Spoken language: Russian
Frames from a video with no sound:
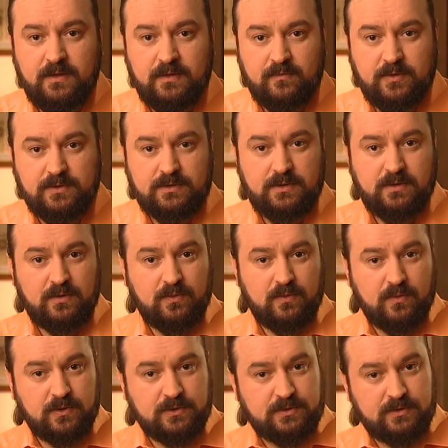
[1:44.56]
Вот
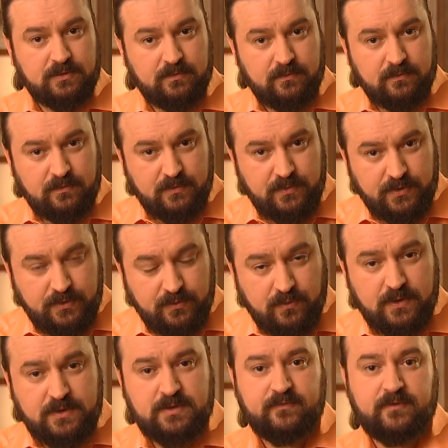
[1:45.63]
от
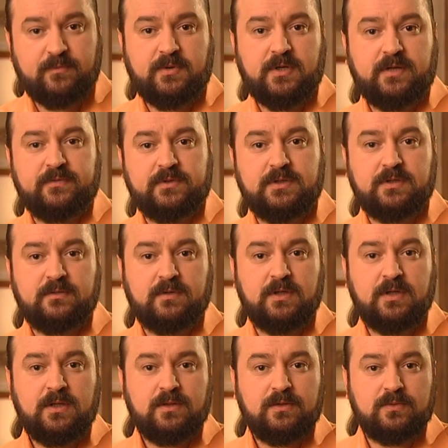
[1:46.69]
Иосифа праведного
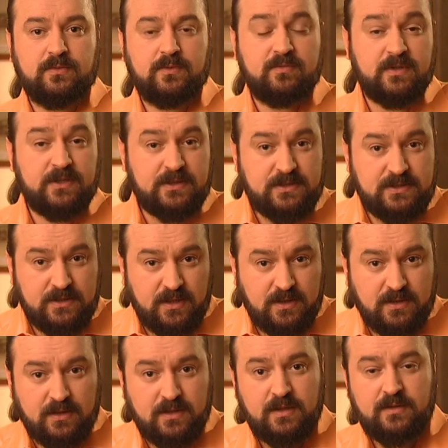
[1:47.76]
до
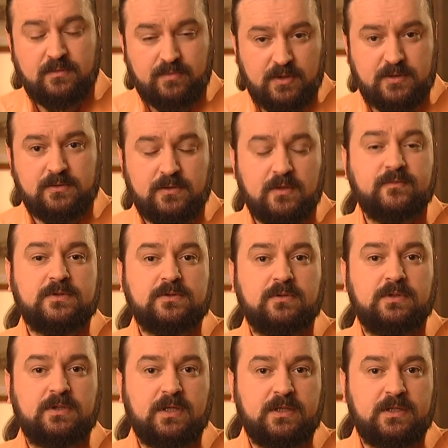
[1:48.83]
Моисея прошло ровно
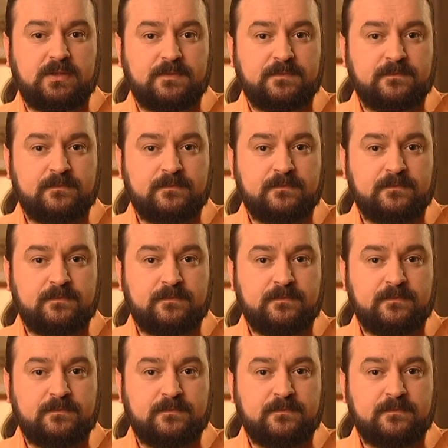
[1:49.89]
столько лет.